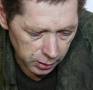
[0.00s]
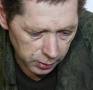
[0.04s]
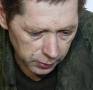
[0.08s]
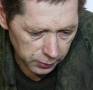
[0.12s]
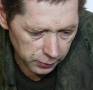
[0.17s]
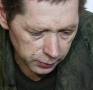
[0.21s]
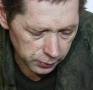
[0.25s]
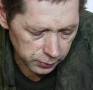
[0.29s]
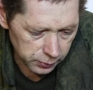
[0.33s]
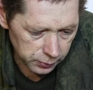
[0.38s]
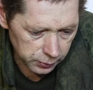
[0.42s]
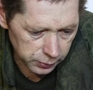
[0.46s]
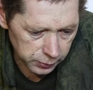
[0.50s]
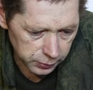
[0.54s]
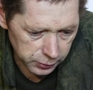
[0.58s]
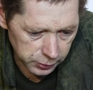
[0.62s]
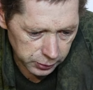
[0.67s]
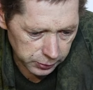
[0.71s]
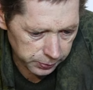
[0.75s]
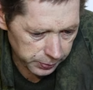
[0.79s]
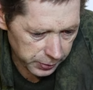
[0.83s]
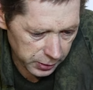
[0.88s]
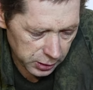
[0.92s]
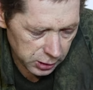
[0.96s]

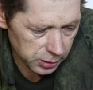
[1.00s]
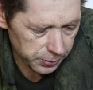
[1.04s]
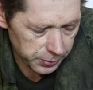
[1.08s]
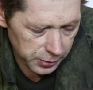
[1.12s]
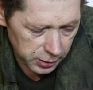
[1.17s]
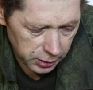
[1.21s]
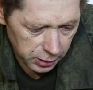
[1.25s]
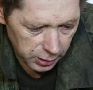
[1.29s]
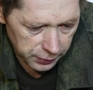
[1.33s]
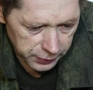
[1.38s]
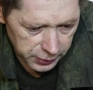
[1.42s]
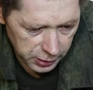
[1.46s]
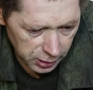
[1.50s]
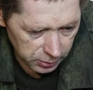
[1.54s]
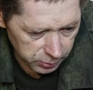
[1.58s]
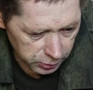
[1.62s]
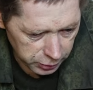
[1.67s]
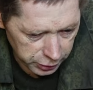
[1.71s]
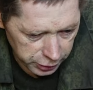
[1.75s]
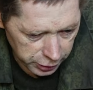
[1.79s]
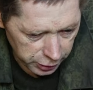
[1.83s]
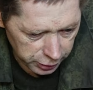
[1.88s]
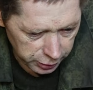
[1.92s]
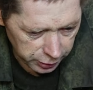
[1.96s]
В принципе, это и все
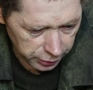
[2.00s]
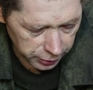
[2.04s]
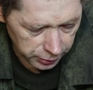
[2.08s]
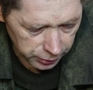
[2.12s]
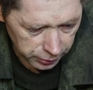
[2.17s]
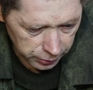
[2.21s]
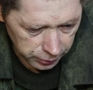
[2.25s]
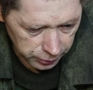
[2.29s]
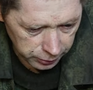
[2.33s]
обучения